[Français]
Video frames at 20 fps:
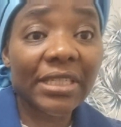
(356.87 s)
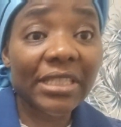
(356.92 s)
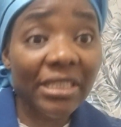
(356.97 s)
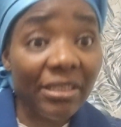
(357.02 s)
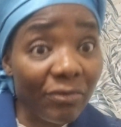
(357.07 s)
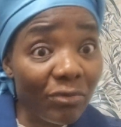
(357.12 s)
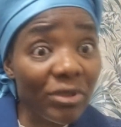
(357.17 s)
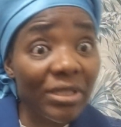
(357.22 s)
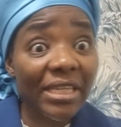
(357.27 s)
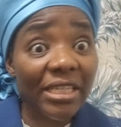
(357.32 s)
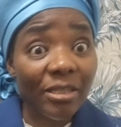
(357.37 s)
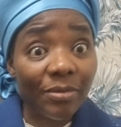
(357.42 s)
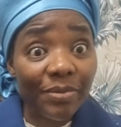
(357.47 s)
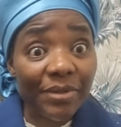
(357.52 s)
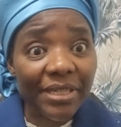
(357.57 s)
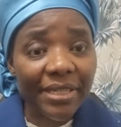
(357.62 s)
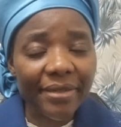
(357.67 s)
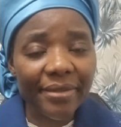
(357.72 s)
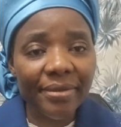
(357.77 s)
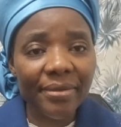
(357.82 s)
Je vous
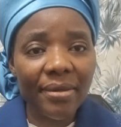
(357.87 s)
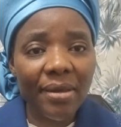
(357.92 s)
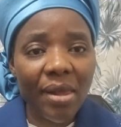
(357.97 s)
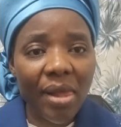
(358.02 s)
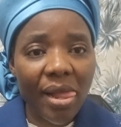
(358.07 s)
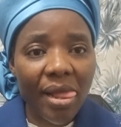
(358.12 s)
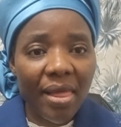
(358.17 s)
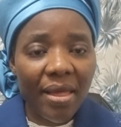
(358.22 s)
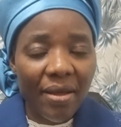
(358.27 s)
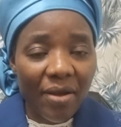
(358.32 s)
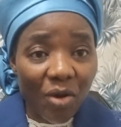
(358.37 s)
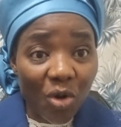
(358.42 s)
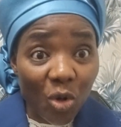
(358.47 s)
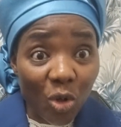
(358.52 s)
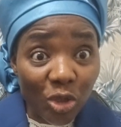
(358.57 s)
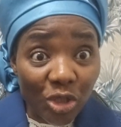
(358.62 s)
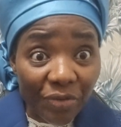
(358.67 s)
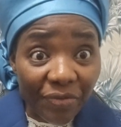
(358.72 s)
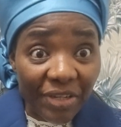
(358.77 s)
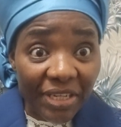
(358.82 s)
explique.
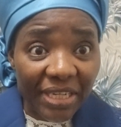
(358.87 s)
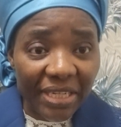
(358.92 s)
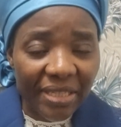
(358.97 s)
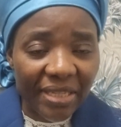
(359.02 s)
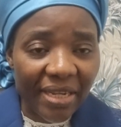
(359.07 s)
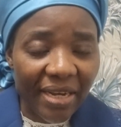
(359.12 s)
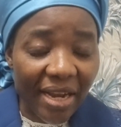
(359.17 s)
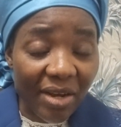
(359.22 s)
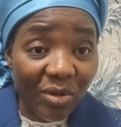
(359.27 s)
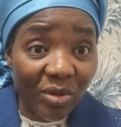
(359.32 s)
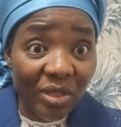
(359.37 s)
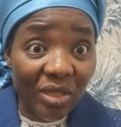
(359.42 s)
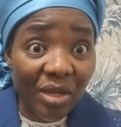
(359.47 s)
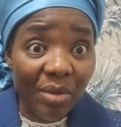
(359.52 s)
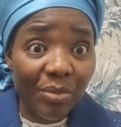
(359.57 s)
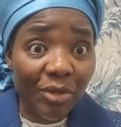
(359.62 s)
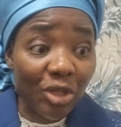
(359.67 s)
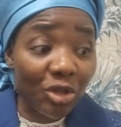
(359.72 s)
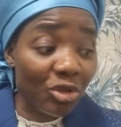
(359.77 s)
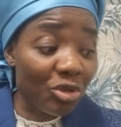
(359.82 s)
Quand je vais quitter la le
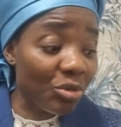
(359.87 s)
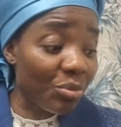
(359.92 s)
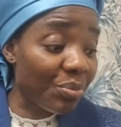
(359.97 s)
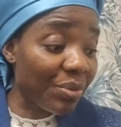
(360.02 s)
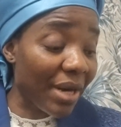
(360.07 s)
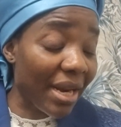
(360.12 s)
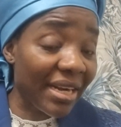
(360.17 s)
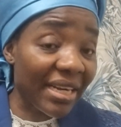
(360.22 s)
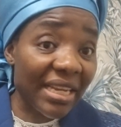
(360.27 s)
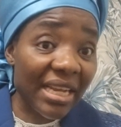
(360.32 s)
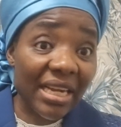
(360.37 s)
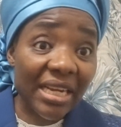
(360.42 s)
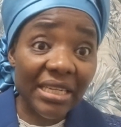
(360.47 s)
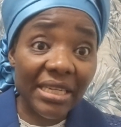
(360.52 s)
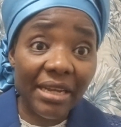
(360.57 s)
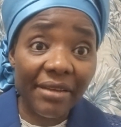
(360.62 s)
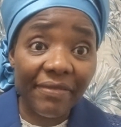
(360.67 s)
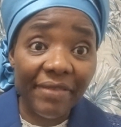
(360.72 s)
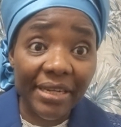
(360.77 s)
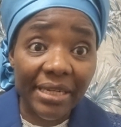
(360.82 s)
il me dit, tu prends rien que
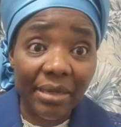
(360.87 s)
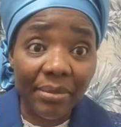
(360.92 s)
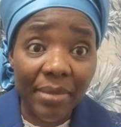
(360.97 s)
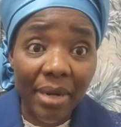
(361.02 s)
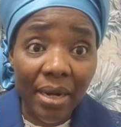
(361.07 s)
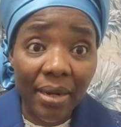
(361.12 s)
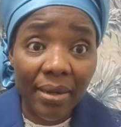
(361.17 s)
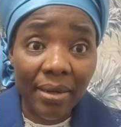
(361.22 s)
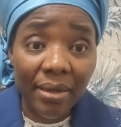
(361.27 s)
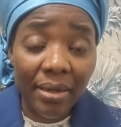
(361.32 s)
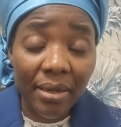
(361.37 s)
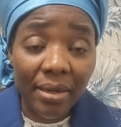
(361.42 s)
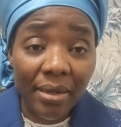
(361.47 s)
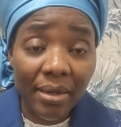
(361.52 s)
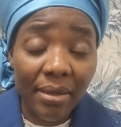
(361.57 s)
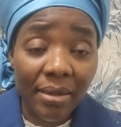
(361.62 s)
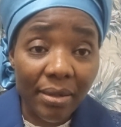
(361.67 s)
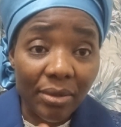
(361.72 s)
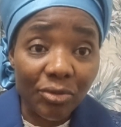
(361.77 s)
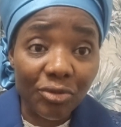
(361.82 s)
tes vêtements.
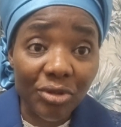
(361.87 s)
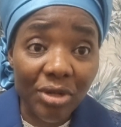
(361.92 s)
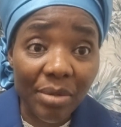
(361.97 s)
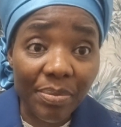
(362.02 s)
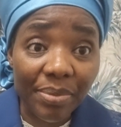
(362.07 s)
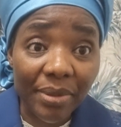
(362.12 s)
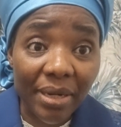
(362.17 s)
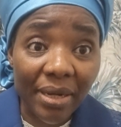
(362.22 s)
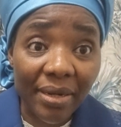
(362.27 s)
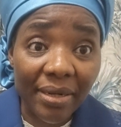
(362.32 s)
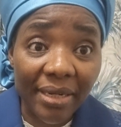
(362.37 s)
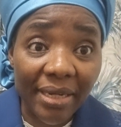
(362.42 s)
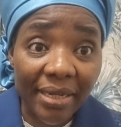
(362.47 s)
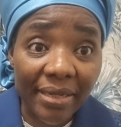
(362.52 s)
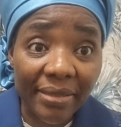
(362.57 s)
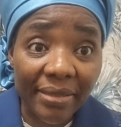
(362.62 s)
Tu ne prends rien